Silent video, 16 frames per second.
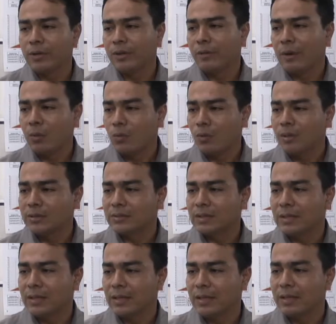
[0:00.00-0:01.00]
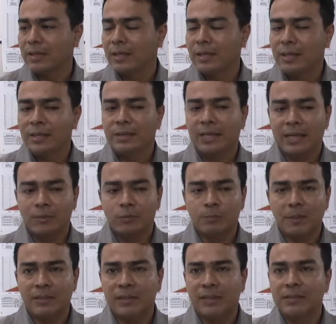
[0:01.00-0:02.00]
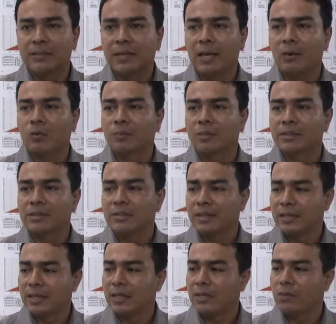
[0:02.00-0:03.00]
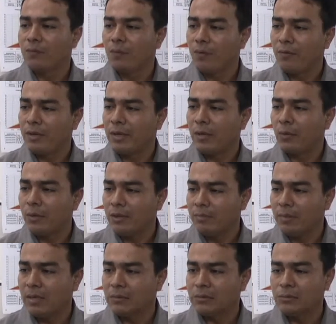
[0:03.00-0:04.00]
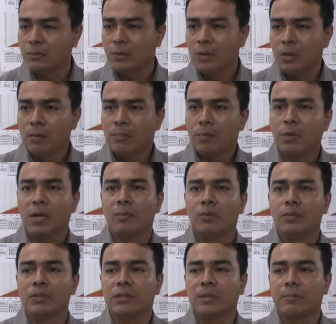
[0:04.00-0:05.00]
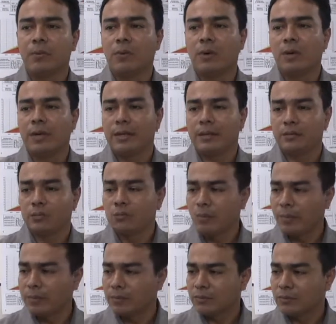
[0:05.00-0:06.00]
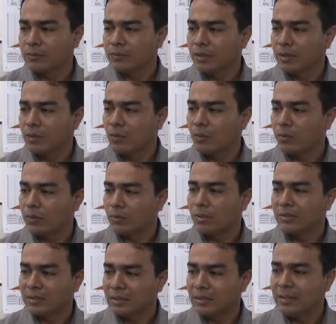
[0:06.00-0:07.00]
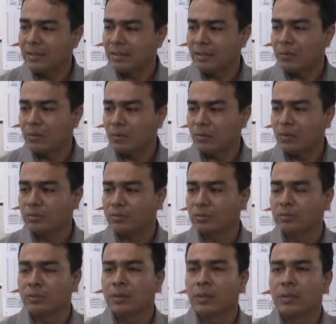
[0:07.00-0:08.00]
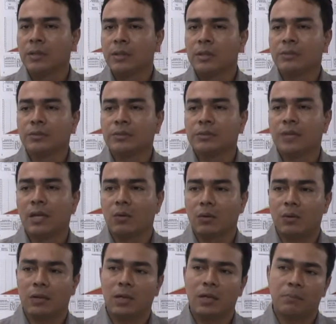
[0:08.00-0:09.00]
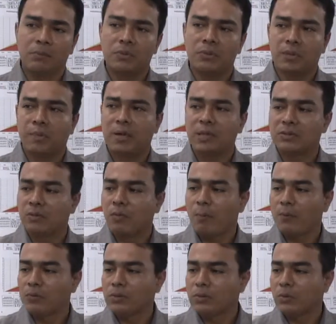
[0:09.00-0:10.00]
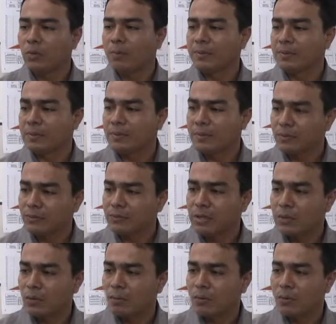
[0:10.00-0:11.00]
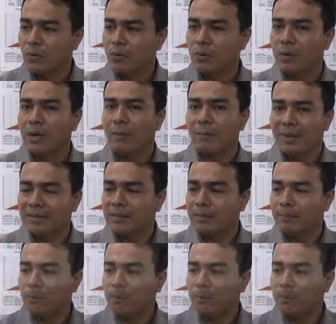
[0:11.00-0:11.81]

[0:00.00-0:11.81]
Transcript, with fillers: de vacunas que tenemos pendientes en los meses de enero, febrero y marzo, porque el municipio en estos momentos tiene coberturas críticas de vacunación. Entonces la jornada, pues el balance fue positivo a pesar de que no se ha cumplido con la meta